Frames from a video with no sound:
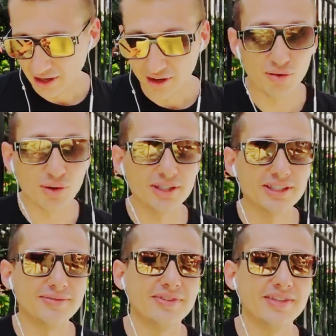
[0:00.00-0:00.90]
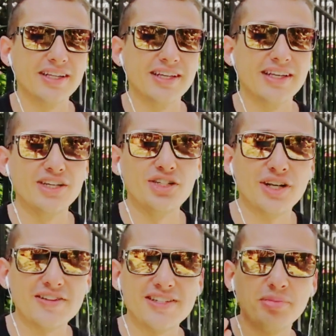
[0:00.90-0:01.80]
Вот. Еще
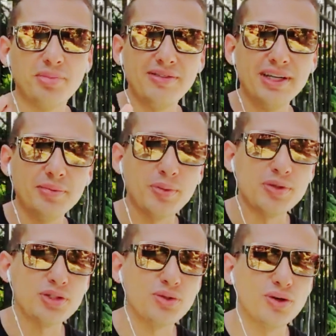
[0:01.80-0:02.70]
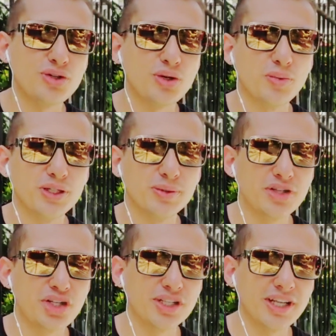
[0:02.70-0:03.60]
раз всем привет, мы потихонечку будем
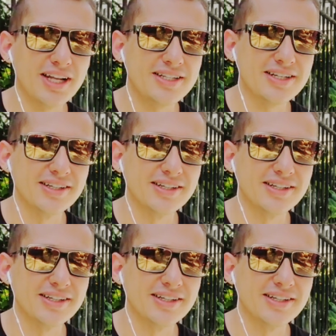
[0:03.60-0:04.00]
начинать.